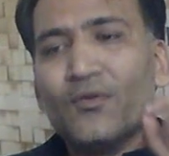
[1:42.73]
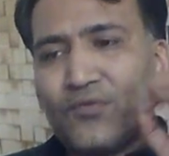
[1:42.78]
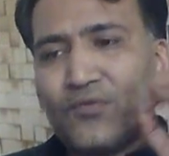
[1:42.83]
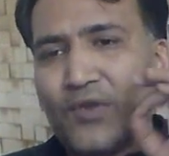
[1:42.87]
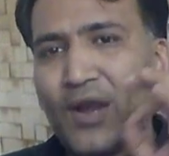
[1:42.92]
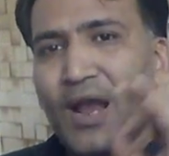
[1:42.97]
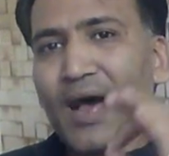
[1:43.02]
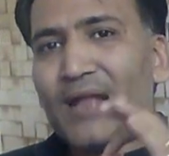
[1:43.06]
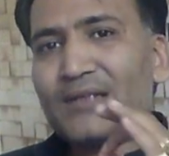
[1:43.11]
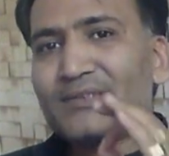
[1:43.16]

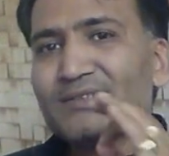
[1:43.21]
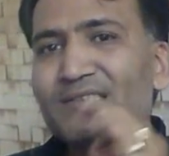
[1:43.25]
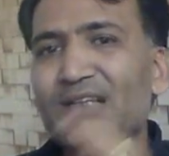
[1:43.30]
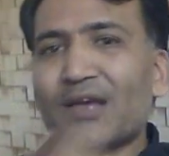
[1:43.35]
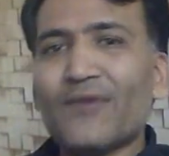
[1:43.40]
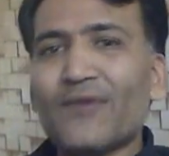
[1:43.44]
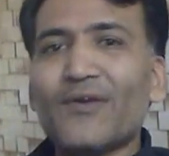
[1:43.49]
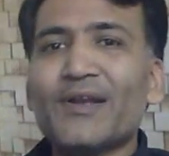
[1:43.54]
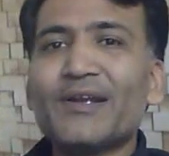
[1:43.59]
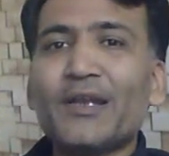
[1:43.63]
फिलहाल
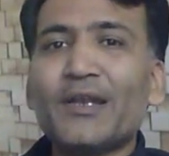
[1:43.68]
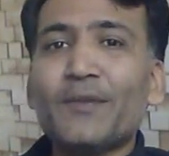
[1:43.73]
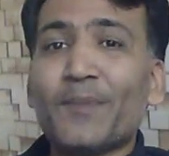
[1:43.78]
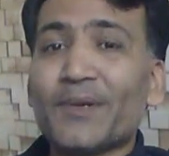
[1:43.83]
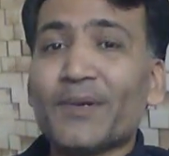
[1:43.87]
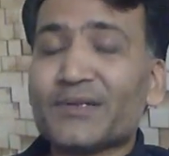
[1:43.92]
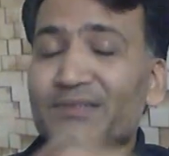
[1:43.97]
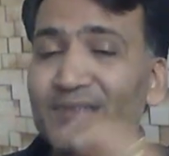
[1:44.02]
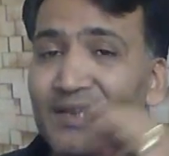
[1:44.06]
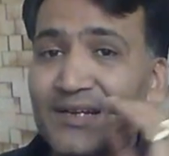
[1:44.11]
70
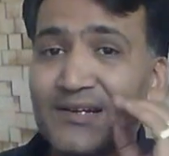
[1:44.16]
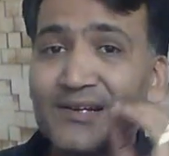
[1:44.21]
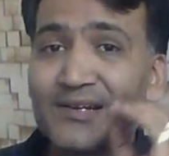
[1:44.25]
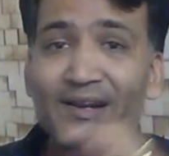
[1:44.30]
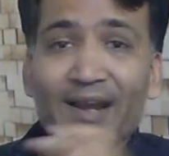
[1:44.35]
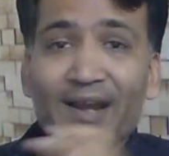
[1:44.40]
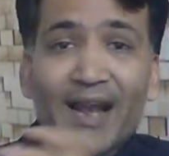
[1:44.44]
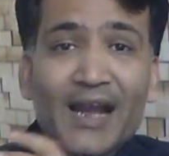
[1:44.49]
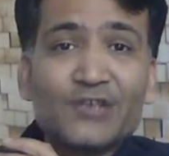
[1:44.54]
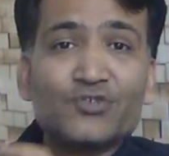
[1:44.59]
परसेंट
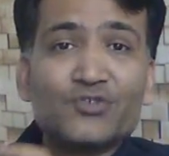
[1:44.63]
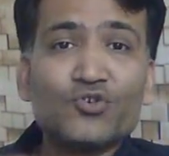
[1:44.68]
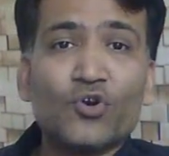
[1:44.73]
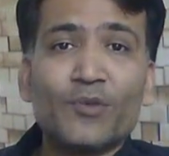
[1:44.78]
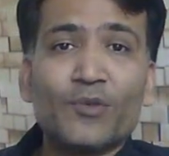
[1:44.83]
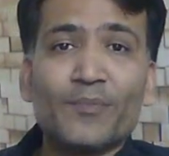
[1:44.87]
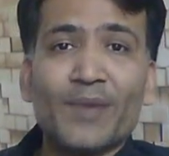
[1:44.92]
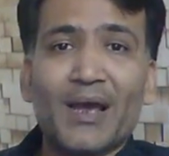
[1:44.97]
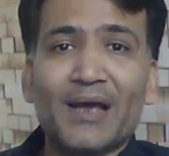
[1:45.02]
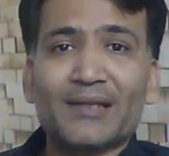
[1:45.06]
रेड
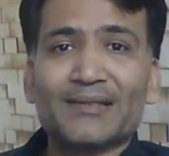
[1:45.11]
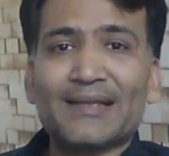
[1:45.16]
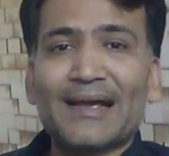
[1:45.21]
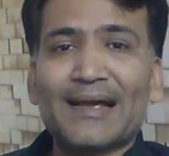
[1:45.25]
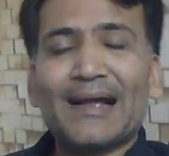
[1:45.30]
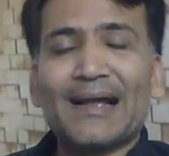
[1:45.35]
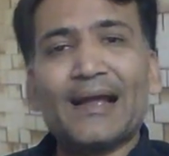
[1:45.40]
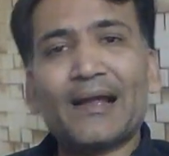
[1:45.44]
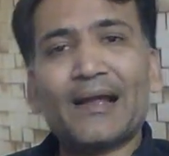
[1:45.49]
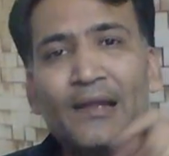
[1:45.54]
जोन में आता
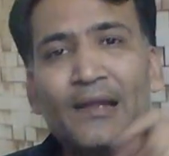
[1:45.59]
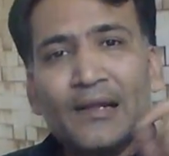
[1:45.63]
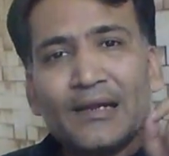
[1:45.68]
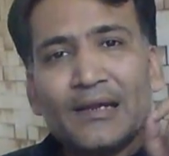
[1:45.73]
है